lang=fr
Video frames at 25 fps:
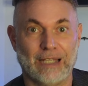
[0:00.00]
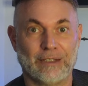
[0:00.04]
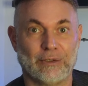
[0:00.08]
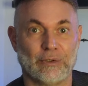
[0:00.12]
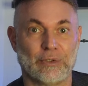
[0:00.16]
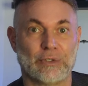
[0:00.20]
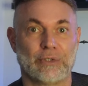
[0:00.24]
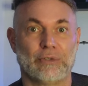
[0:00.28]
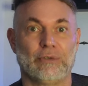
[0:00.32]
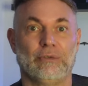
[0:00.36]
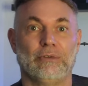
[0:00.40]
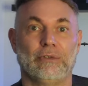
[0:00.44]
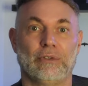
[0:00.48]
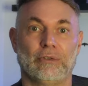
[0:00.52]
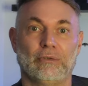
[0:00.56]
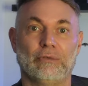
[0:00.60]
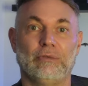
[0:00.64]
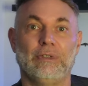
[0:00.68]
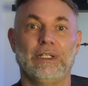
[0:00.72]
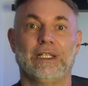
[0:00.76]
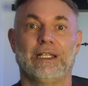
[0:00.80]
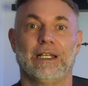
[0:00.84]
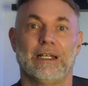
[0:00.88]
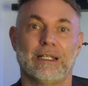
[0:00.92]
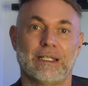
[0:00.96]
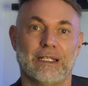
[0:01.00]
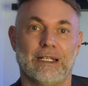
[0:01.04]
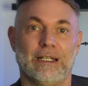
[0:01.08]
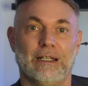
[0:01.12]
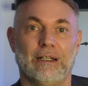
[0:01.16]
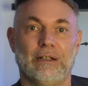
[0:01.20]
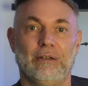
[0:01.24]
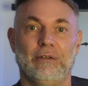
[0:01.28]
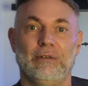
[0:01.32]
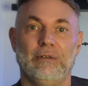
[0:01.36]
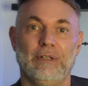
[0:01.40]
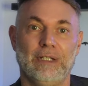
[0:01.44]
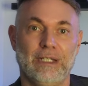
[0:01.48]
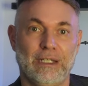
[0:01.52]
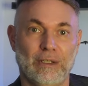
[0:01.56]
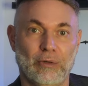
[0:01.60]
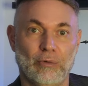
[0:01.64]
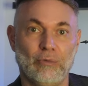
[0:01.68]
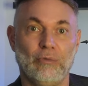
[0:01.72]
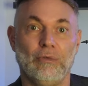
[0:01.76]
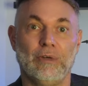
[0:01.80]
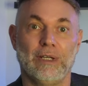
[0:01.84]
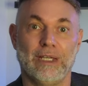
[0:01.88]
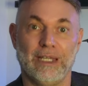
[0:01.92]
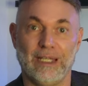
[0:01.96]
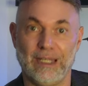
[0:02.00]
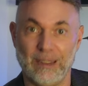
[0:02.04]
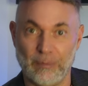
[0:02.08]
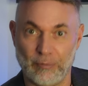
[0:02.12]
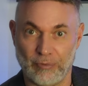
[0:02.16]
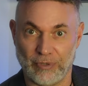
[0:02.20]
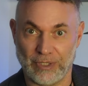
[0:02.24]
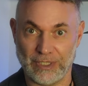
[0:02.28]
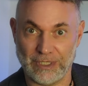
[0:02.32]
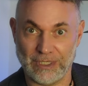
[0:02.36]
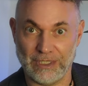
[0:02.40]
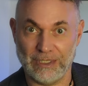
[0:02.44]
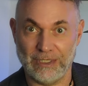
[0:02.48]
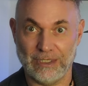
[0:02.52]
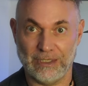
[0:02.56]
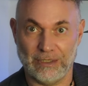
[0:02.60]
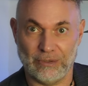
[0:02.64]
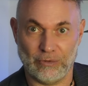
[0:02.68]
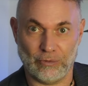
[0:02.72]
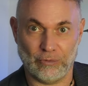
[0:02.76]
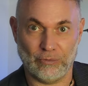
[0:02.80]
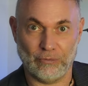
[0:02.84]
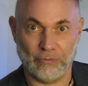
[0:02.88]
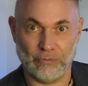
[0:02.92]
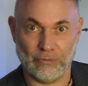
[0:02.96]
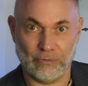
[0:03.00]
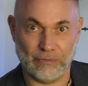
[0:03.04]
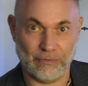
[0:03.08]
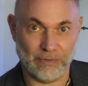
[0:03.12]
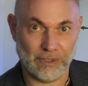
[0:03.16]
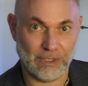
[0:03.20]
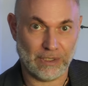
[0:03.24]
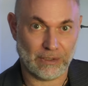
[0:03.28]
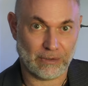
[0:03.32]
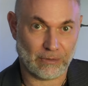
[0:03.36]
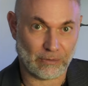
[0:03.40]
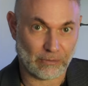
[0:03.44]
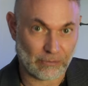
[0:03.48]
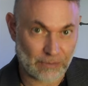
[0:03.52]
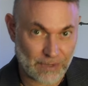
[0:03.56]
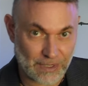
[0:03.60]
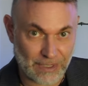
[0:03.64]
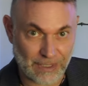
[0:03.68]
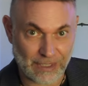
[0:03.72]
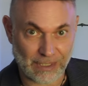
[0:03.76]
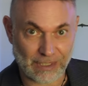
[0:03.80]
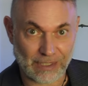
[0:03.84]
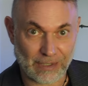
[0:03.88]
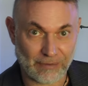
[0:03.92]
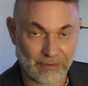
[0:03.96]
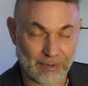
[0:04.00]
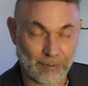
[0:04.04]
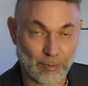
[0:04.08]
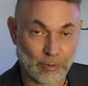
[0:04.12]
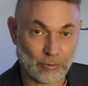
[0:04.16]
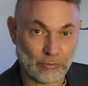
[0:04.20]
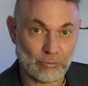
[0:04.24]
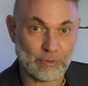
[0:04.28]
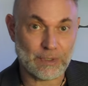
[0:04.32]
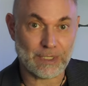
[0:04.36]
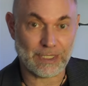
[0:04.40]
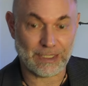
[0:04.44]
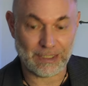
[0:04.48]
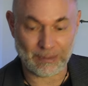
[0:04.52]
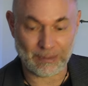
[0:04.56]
Attention, dans tous les cas, ça inclut les roues et les poignées. Donc vous devez considérer vraiment toutes ces